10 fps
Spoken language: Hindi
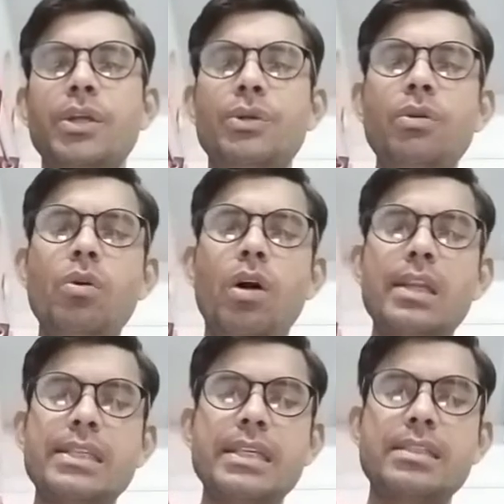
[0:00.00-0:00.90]
बी
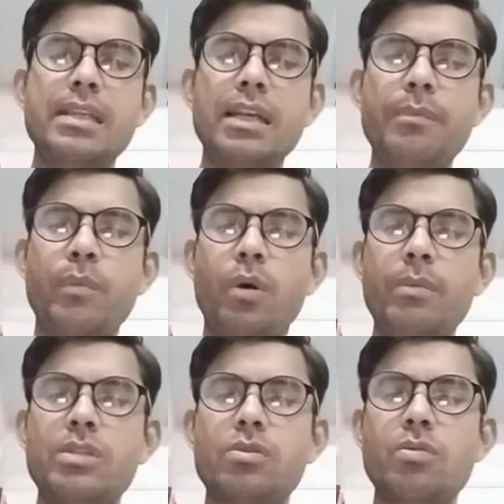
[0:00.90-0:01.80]
ऑल सिंसियरली
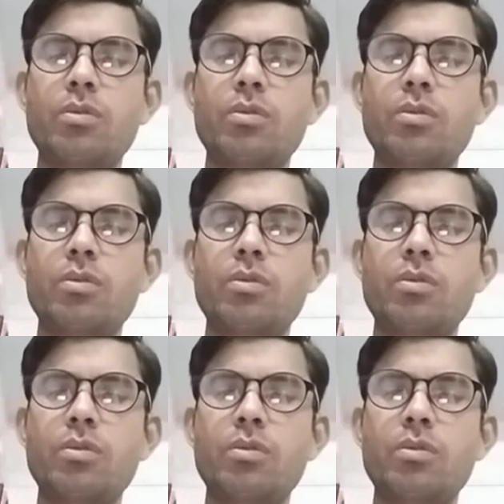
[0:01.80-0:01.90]
प्रोमिस टू